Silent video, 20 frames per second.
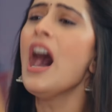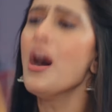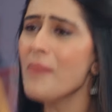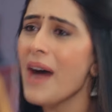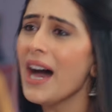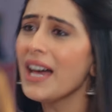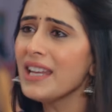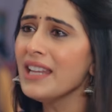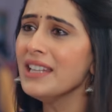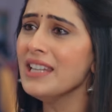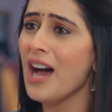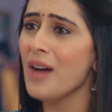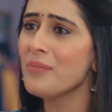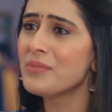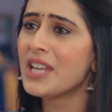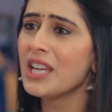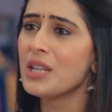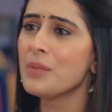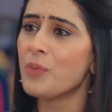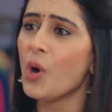हमारे नाम
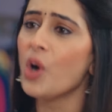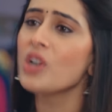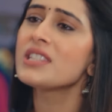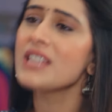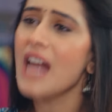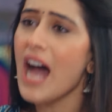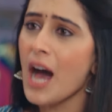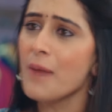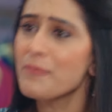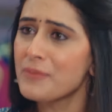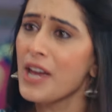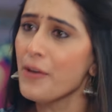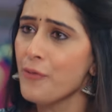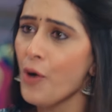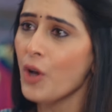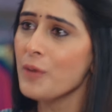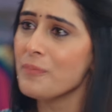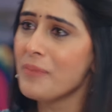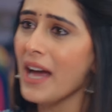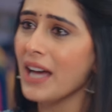की रिपोर्ट्स आपके
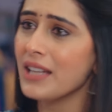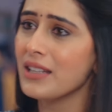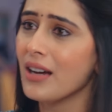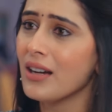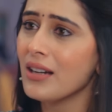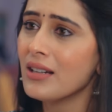फोन पे आना